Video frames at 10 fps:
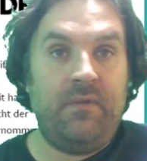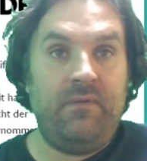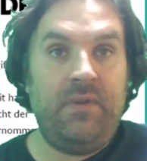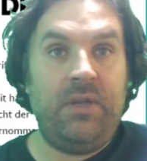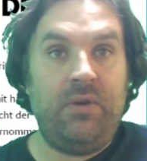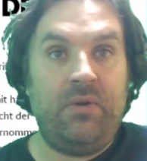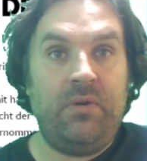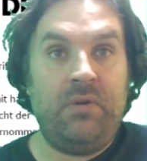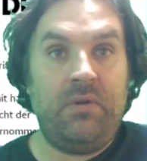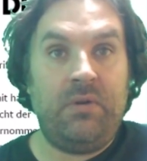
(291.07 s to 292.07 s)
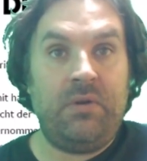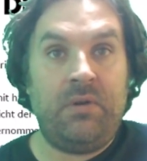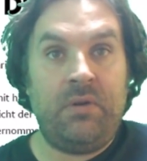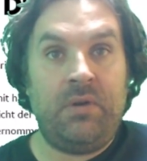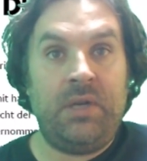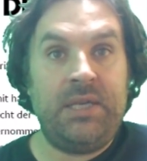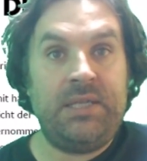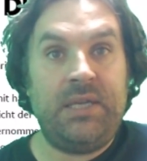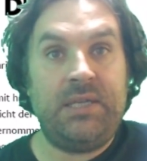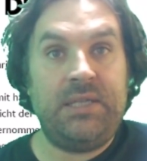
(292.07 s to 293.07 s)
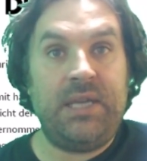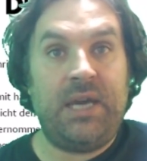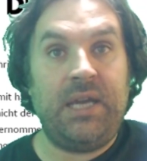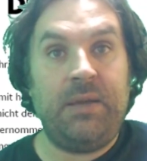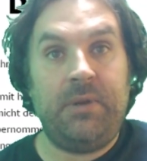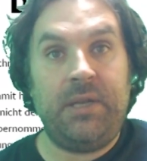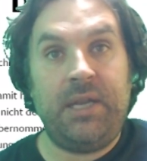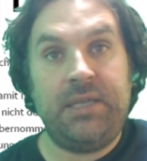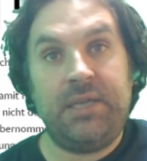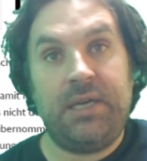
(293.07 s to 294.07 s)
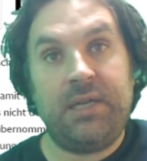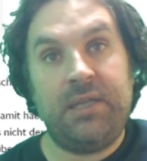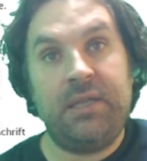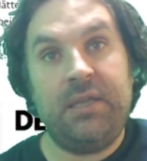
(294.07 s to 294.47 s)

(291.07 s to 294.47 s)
Video äh, lässt er erst diese angeblichen Hetzjagden